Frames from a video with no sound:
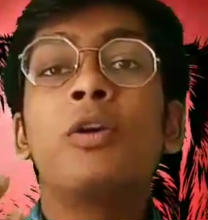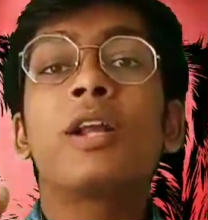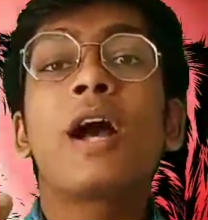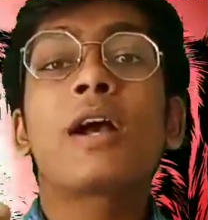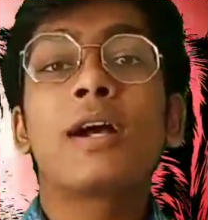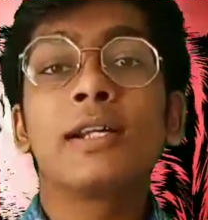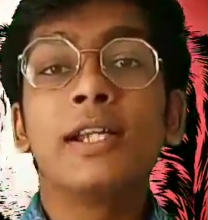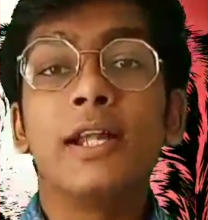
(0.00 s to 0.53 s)

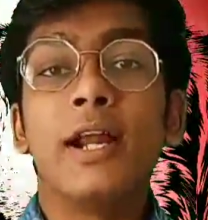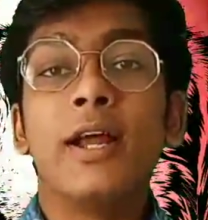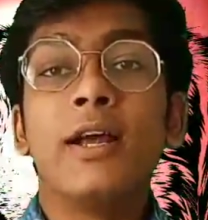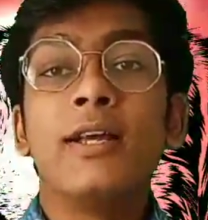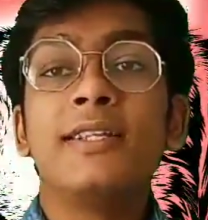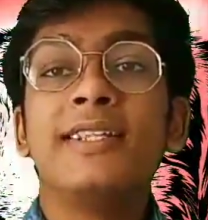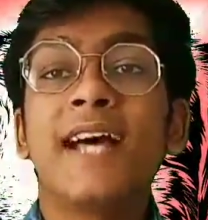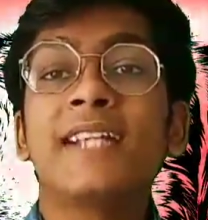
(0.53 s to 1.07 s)
उनका कलर
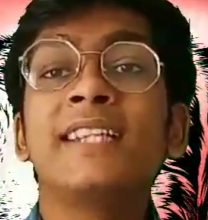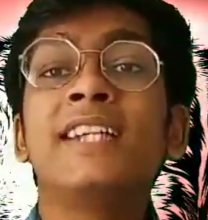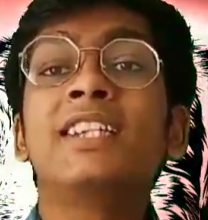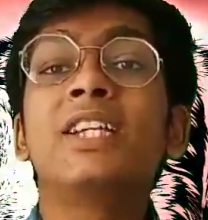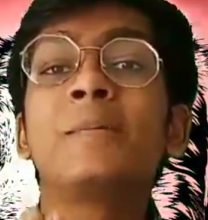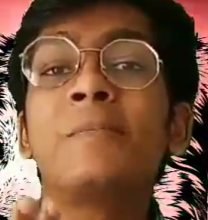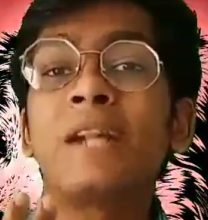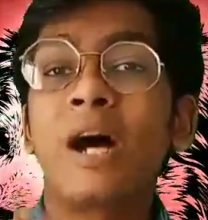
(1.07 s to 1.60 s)

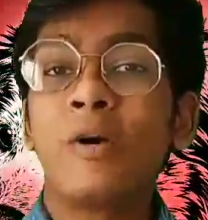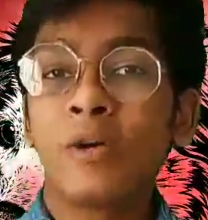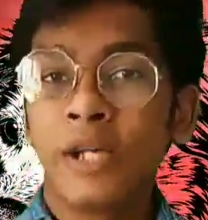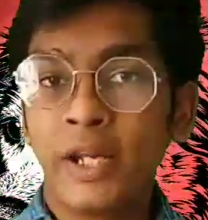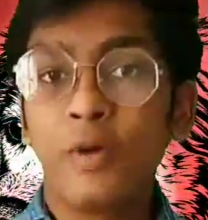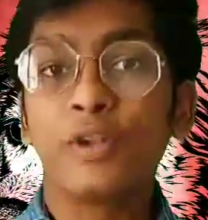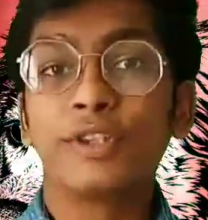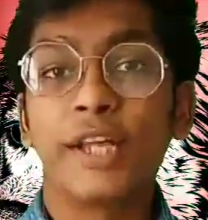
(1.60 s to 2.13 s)
ज़्यादातर ब्राउन
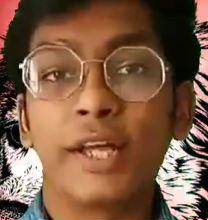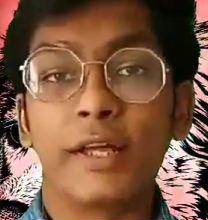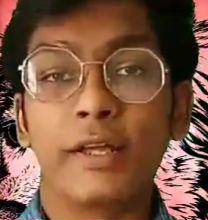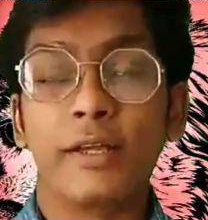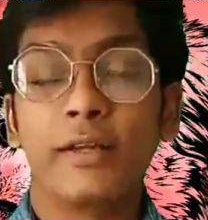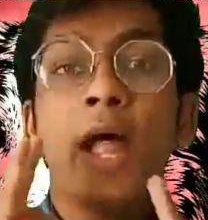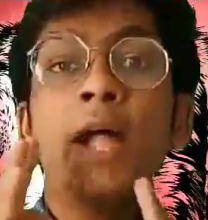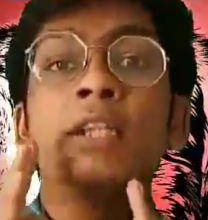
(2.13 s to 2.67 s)
ही होता
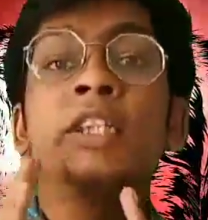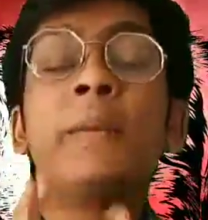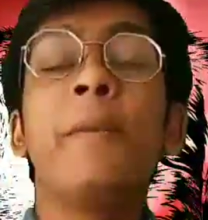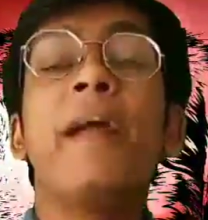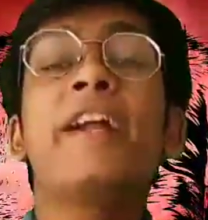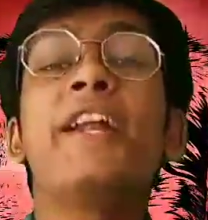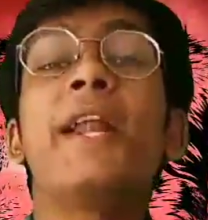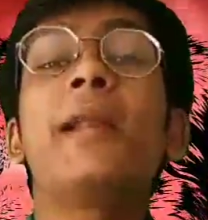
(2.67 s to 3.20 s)
है
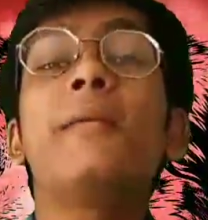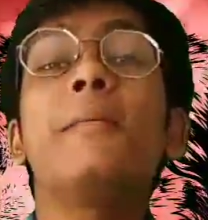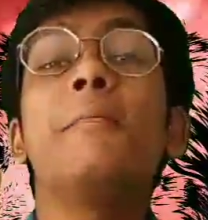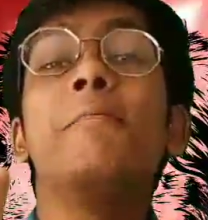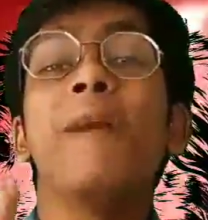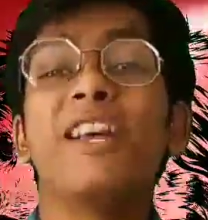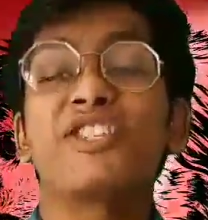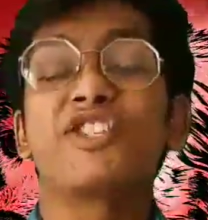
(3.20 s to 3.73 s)
टिबेटिन
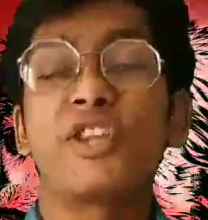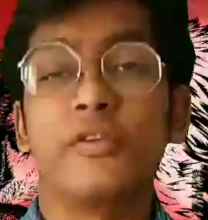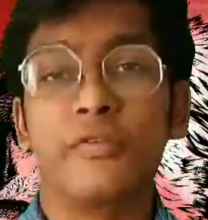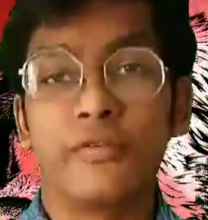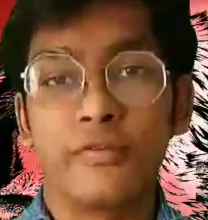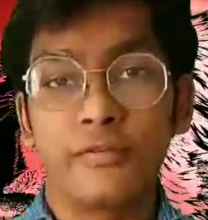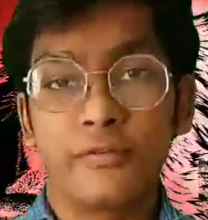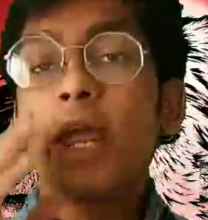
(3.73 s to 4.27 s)

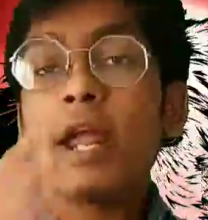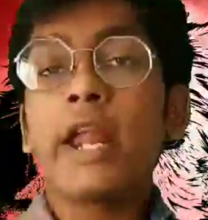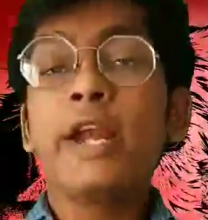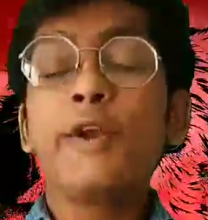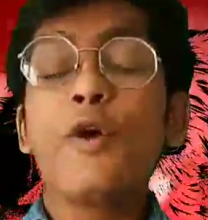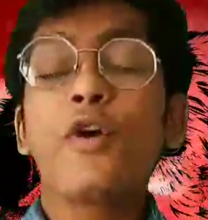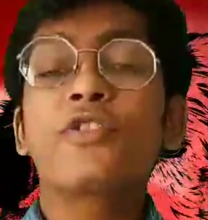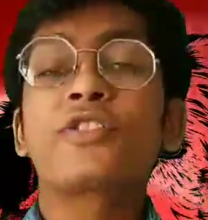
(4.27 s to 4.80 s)
मैस्टिफ
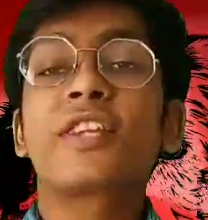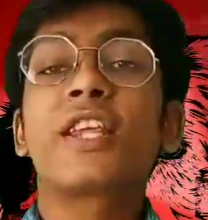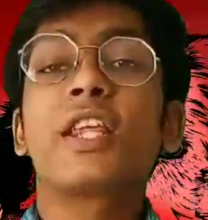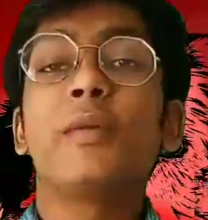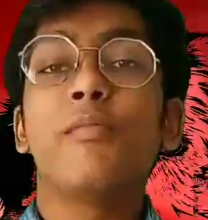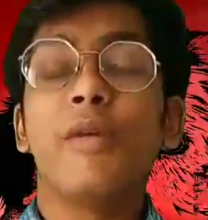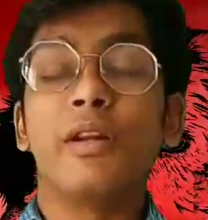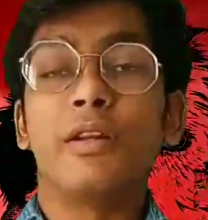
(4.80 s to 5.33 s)
इन डॉग्स की
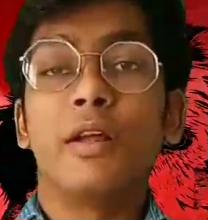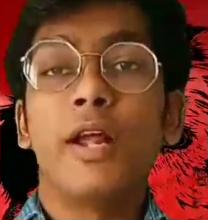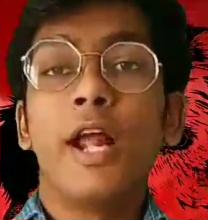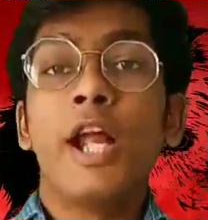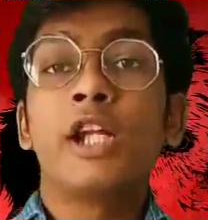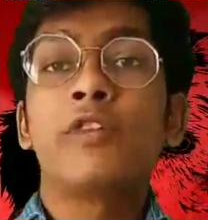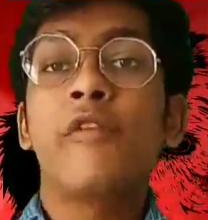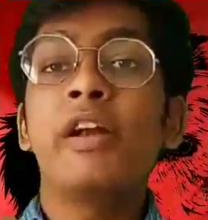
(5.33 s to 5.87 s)
कीमत
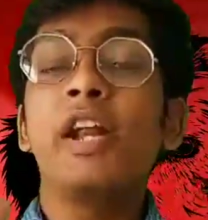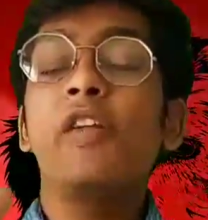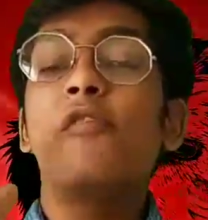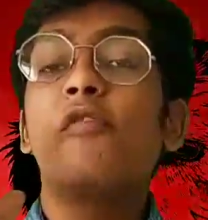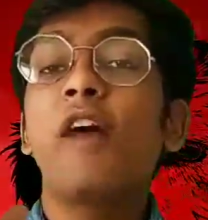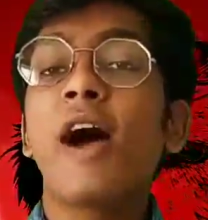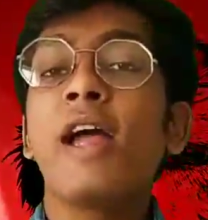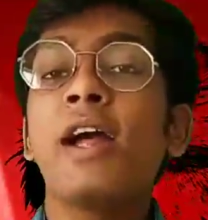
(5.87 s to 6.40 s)

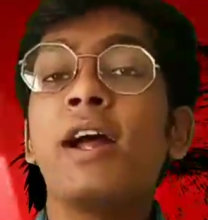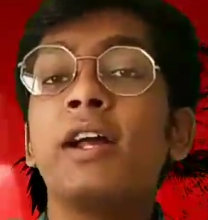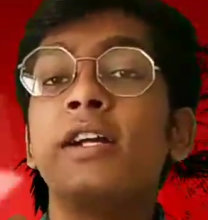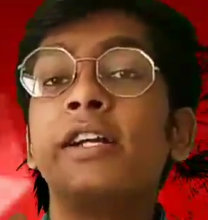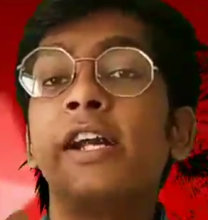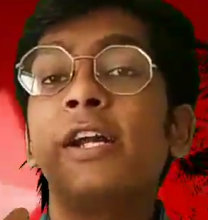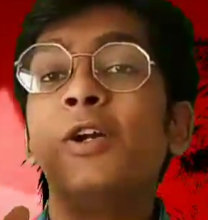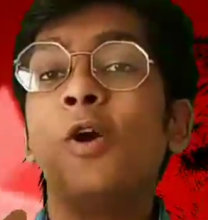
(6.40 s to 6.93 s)

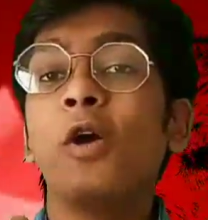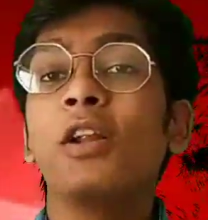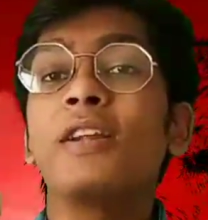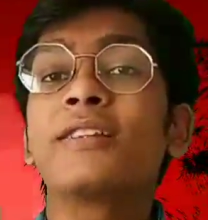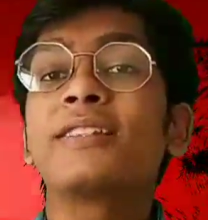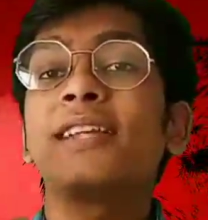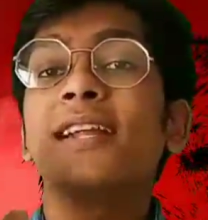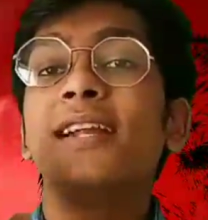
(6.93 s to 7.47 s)
2500
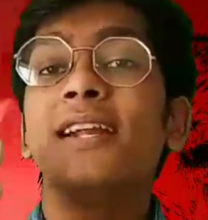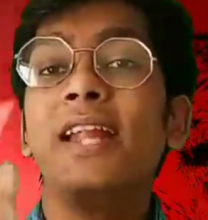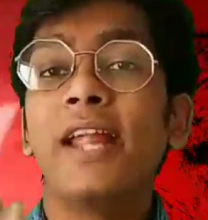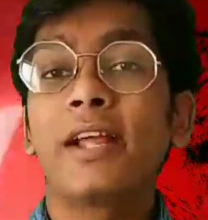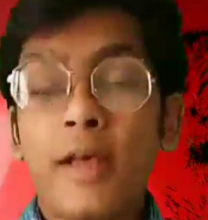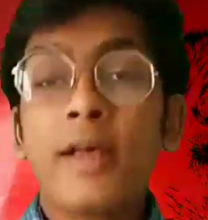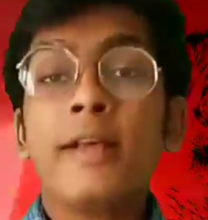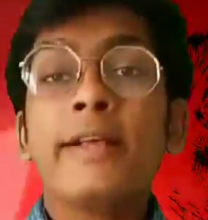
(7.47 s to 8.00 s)
डॉलर से
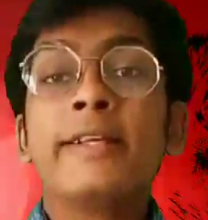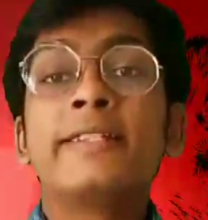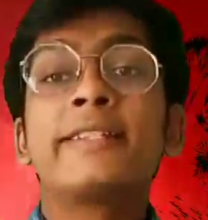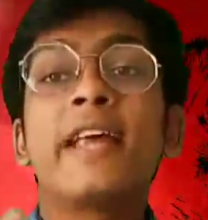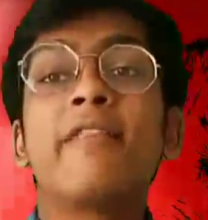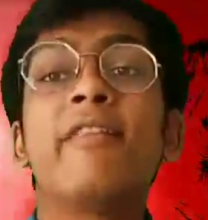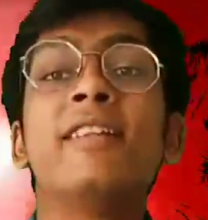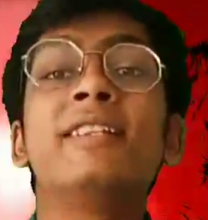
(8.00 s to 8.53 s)
लेकर
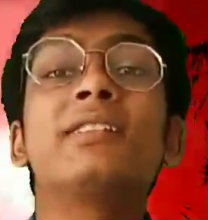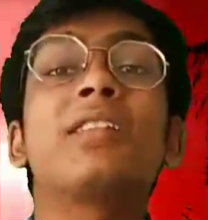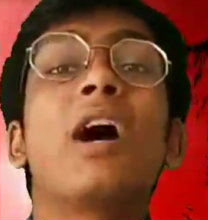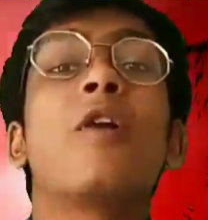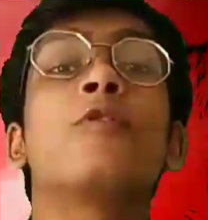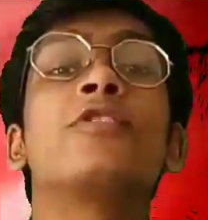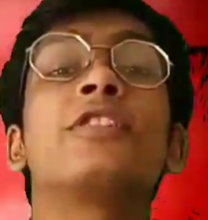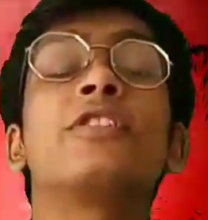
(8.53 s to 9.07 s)

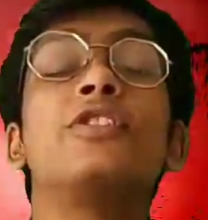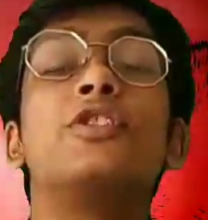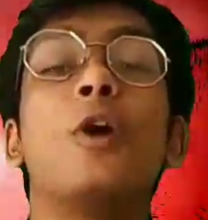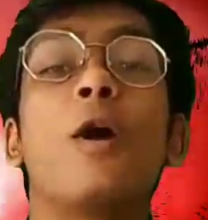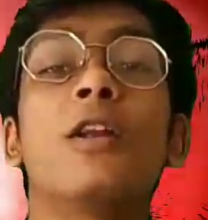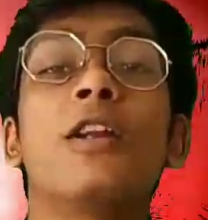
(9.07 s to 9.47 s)
7000